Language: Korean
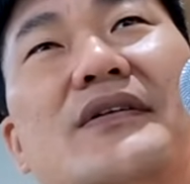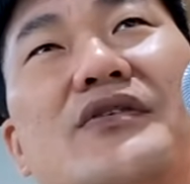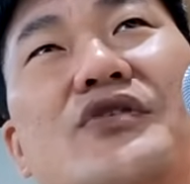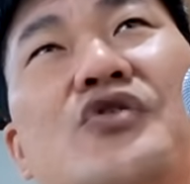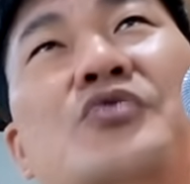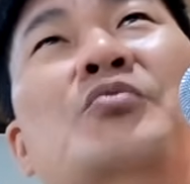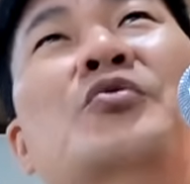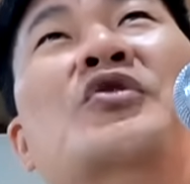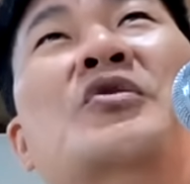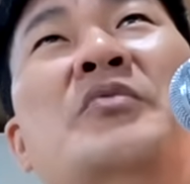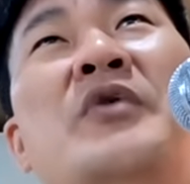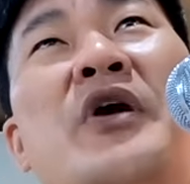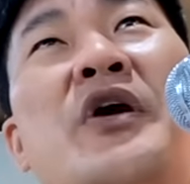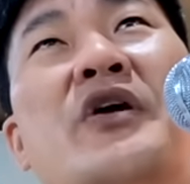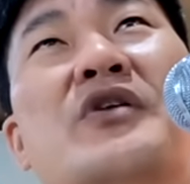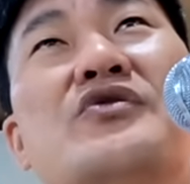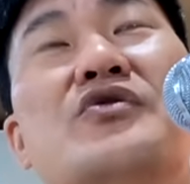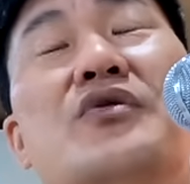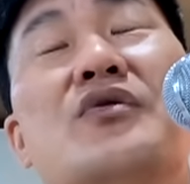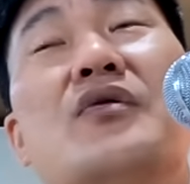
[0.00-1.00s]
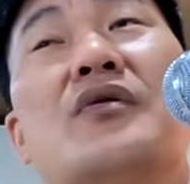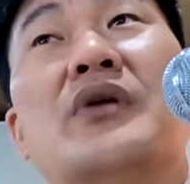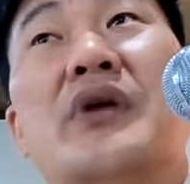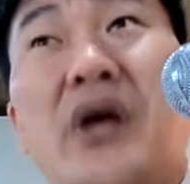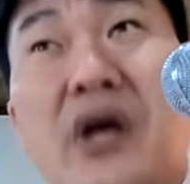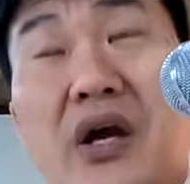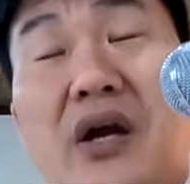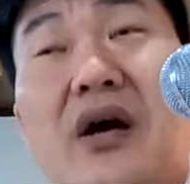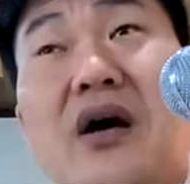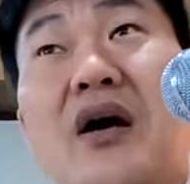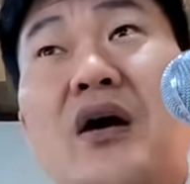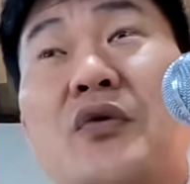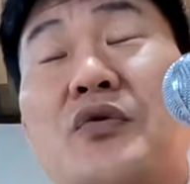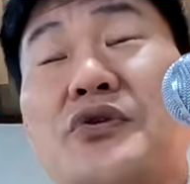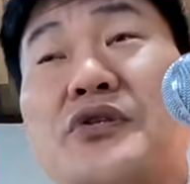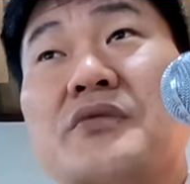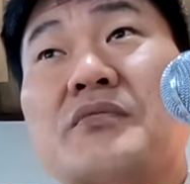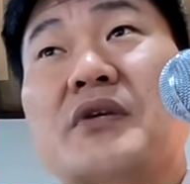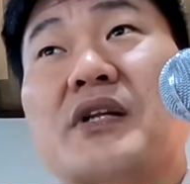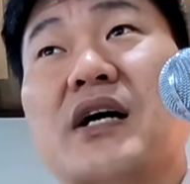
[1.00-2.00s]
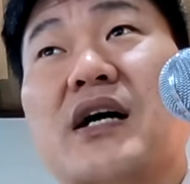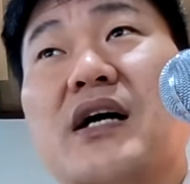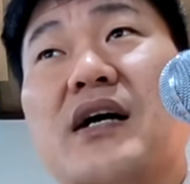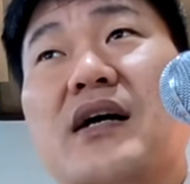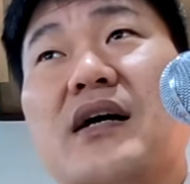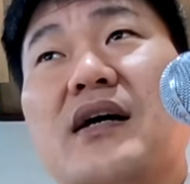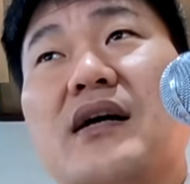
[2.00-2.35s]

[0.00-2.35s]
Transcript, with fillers: 신부님이 해야죠. 예, 하고 있습니다.